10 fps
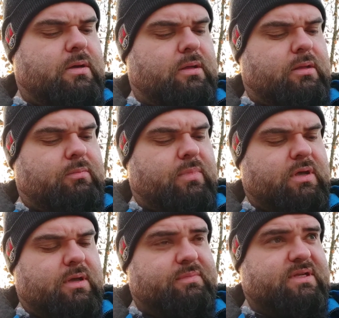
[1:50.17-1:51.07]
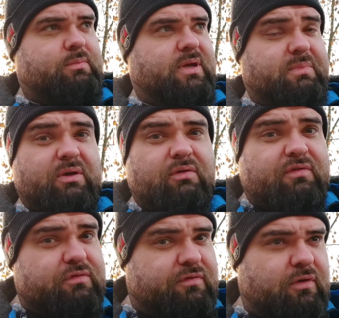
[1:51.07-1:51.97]
Ähm, habe dann mein
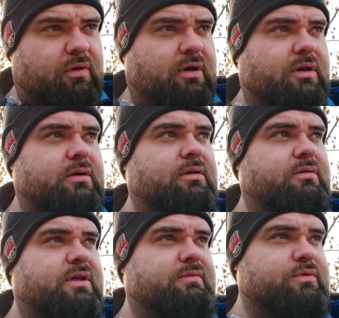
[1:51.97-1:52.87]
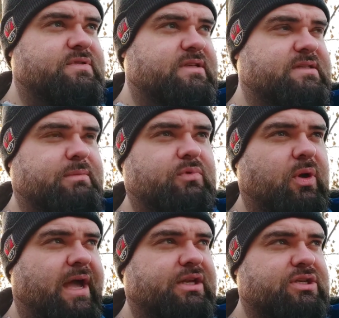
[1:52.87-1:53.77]
Mikrofon verloren und ich wusste, es gibt nur
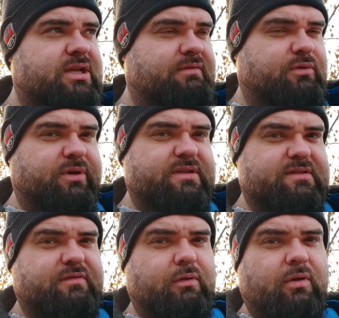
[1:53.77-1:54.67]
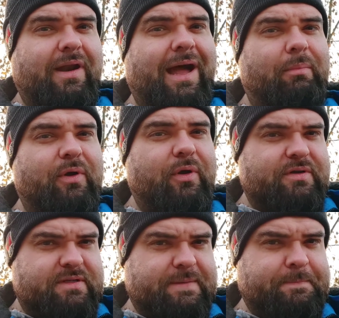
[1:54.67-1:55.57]
eine Stelle, wo ich das verloren haben
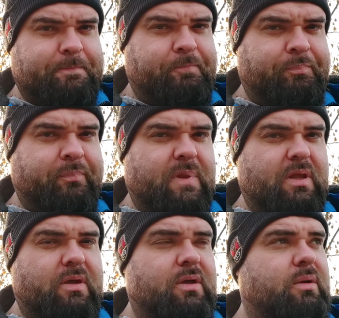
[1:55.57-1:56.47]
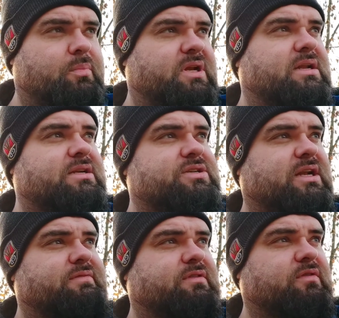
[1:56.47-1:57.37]
könnte. Bin dann halt
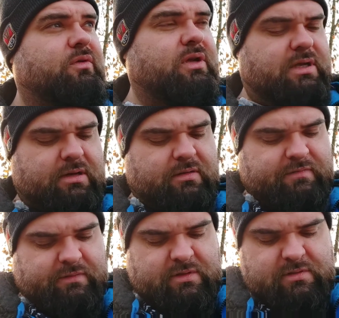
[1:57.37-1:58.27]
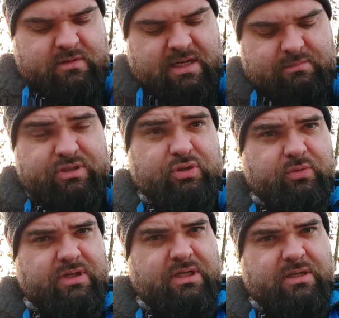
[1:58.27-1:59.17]
schnell wieder zurückgelaufen, halbe
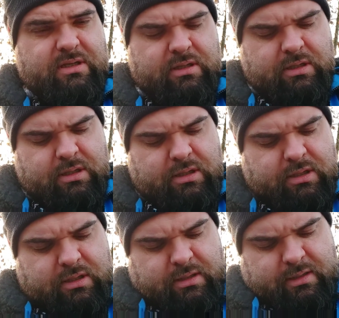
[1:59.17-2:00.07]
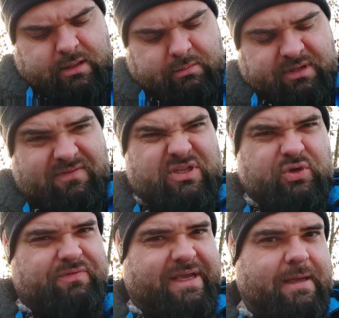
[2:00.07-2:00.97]
Stunde. Aber dann war es
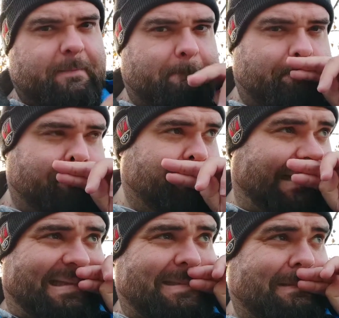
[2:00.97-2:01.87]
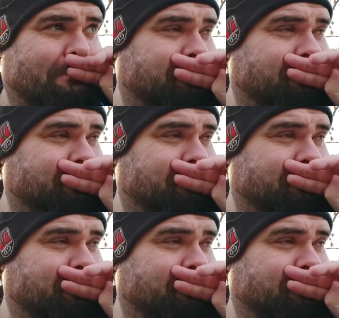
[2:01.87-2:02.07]
schon weg. Also